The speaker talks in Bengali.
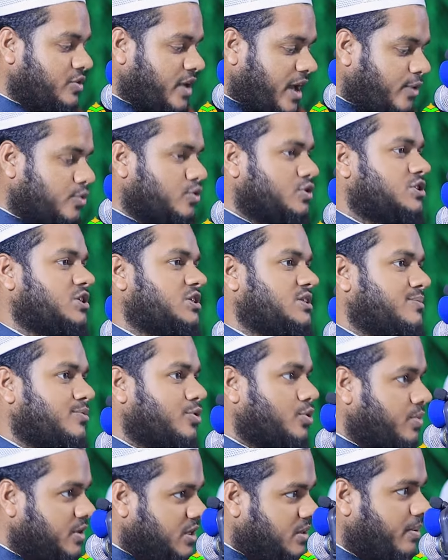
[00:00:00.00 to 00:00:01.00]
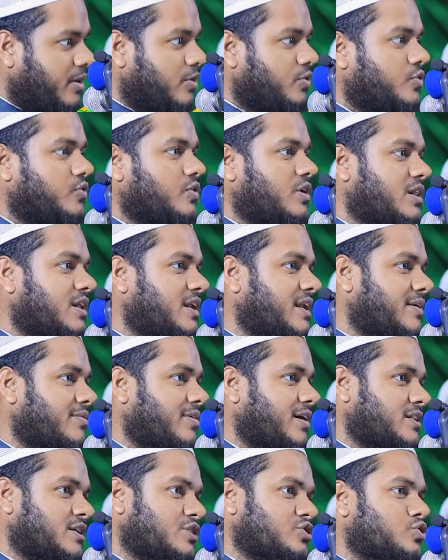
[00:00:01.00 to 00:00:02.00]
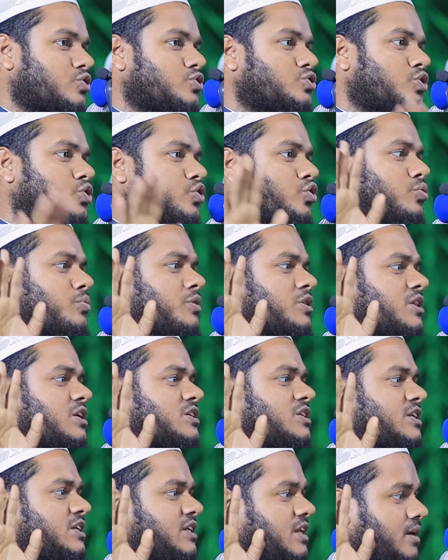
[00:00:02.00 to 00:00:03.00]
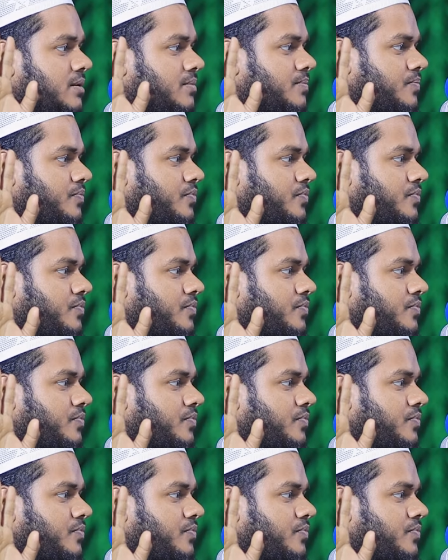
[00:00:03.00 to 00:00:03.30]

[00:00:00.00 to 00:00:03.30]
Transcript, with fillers: কিন্তু এখন যেটা বলবো এটা বানু ইসরায়েলের রেওয়ায়তে এই জন্য সত্য মিথ্যা জানি না